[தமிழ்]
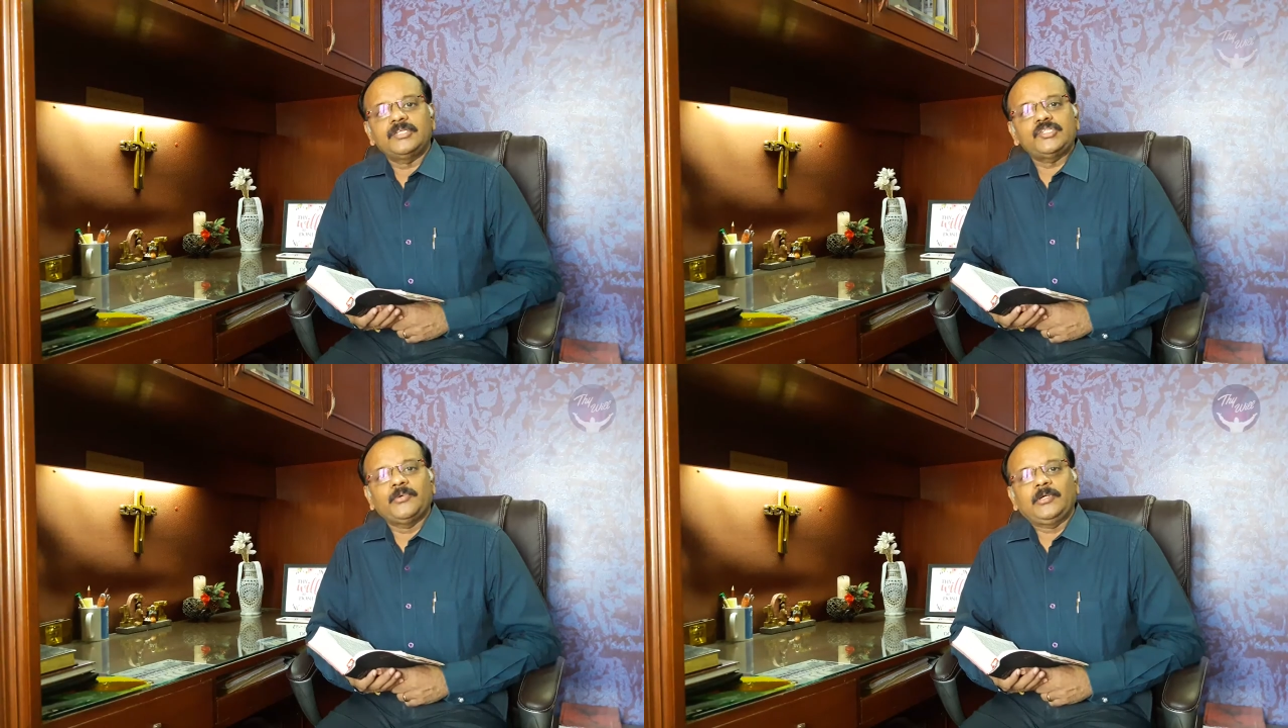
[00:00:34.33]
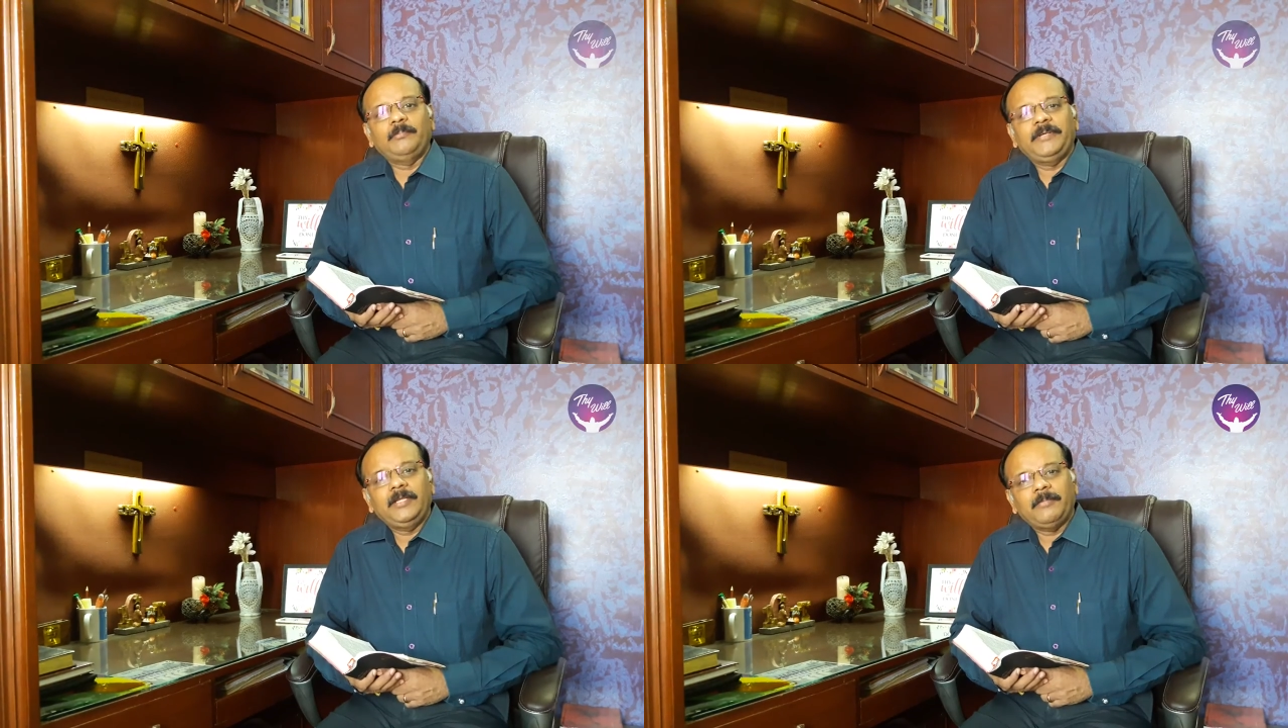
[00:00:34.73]

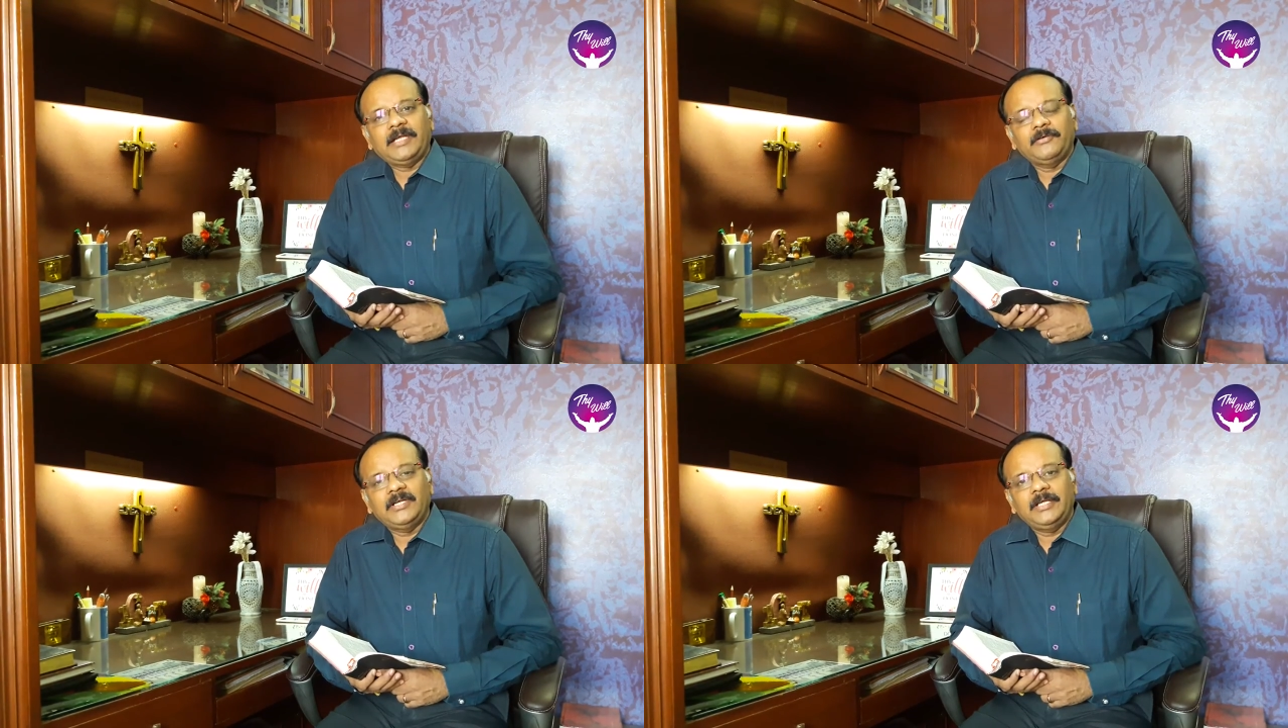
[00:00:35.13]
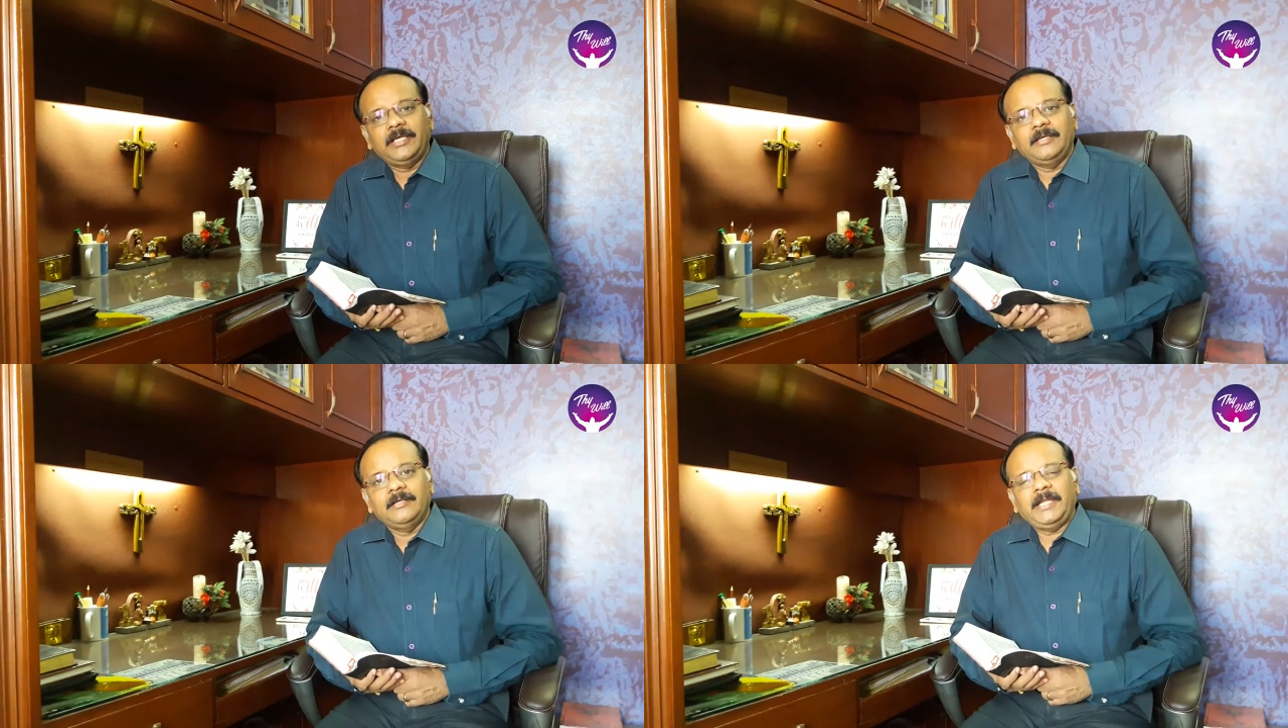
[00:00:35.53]
கிறிஸ்துவுக்குள் பிரியமானவர்களே
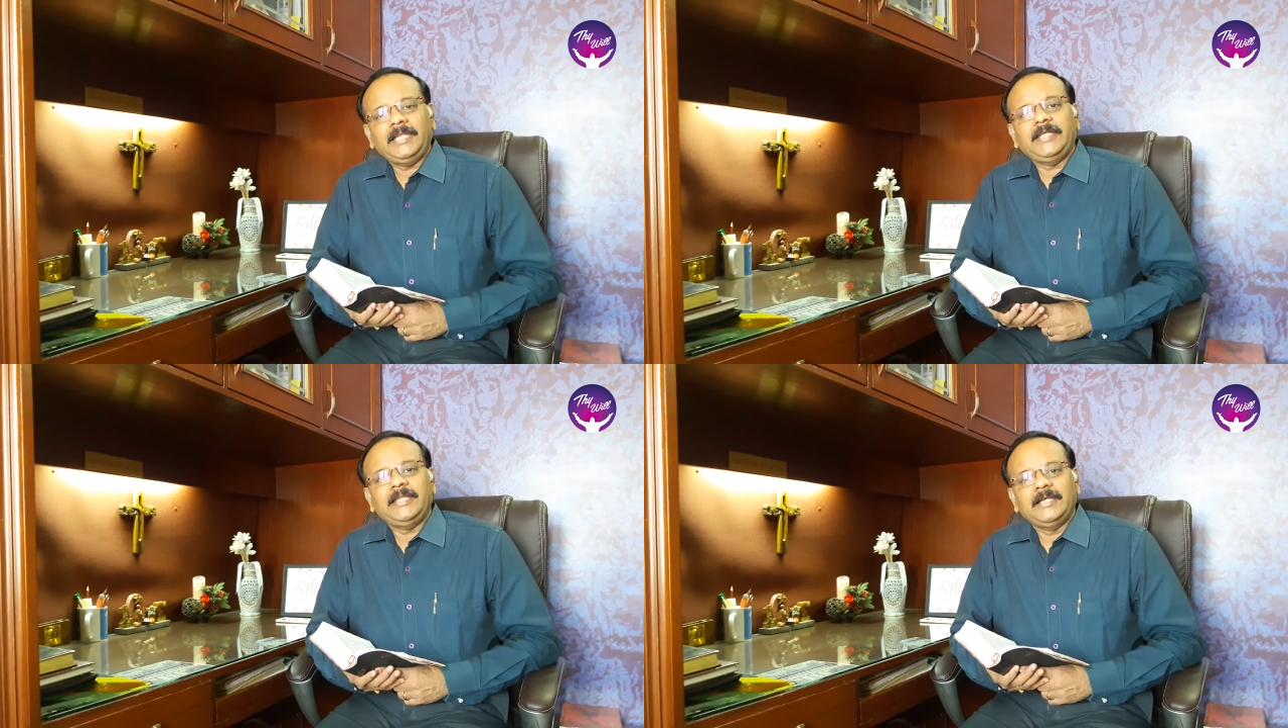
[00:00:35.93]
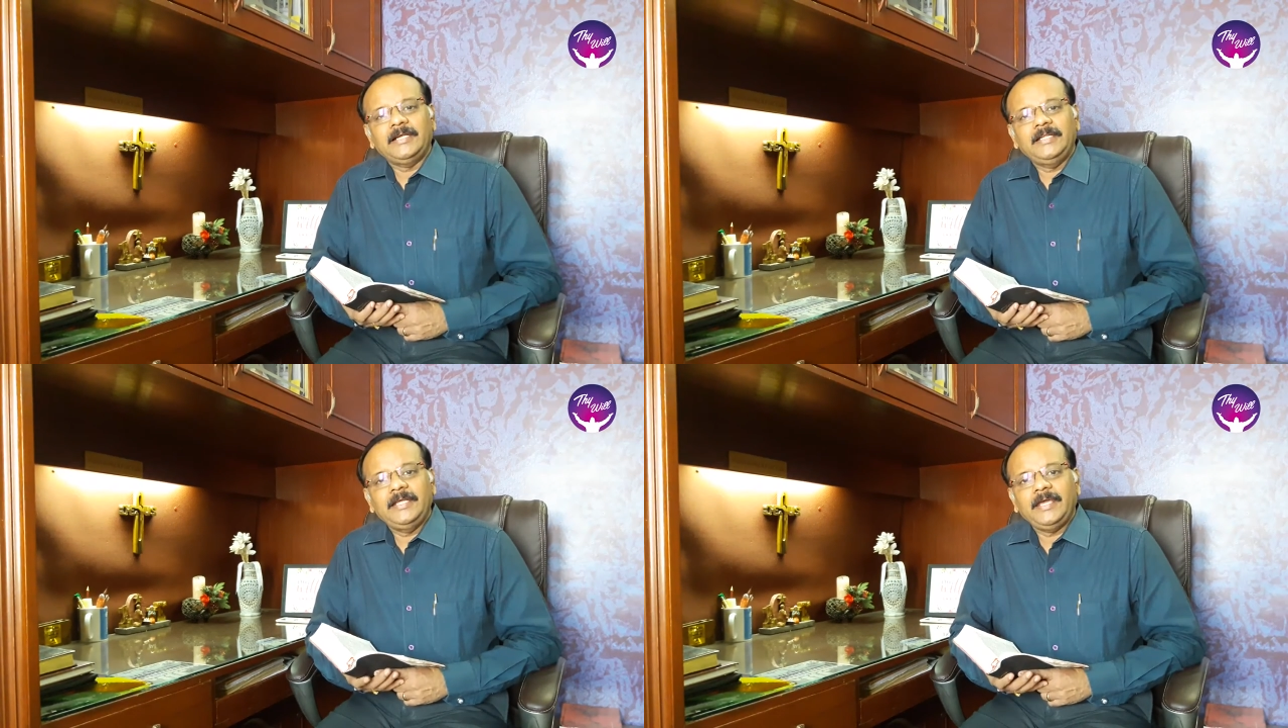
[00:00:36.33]
பல
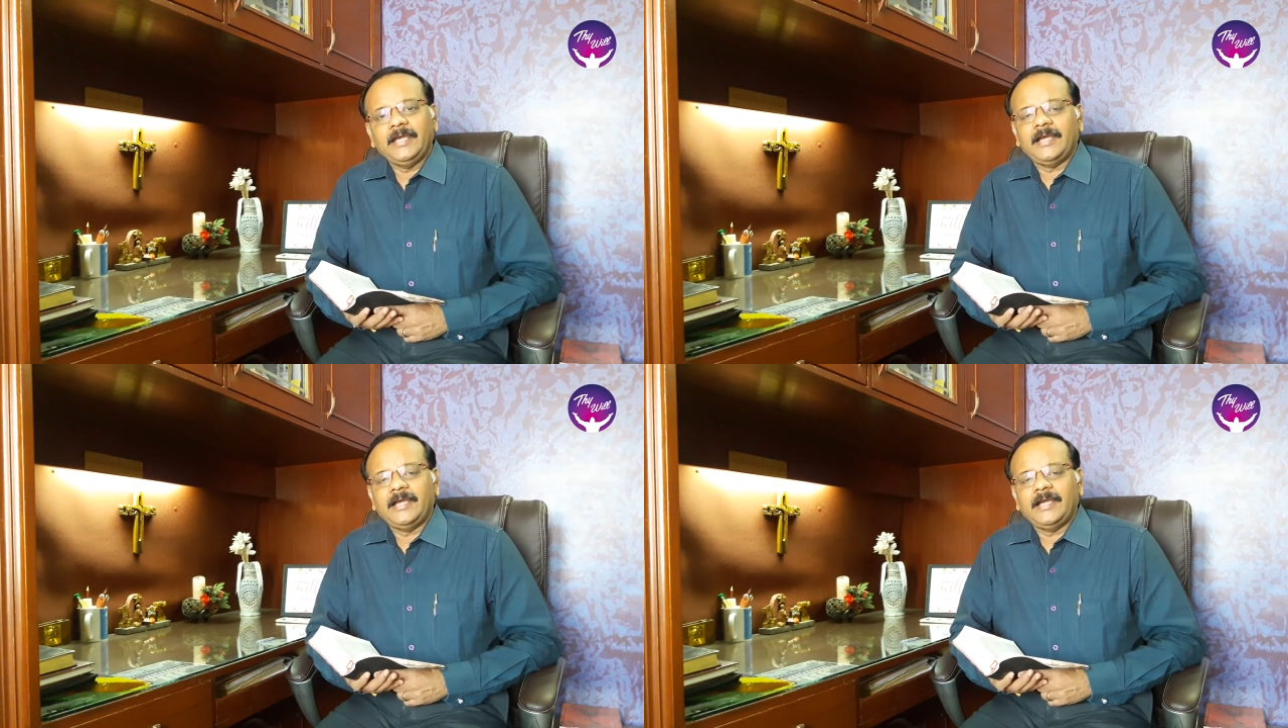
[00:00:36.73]
நேரங்களிலே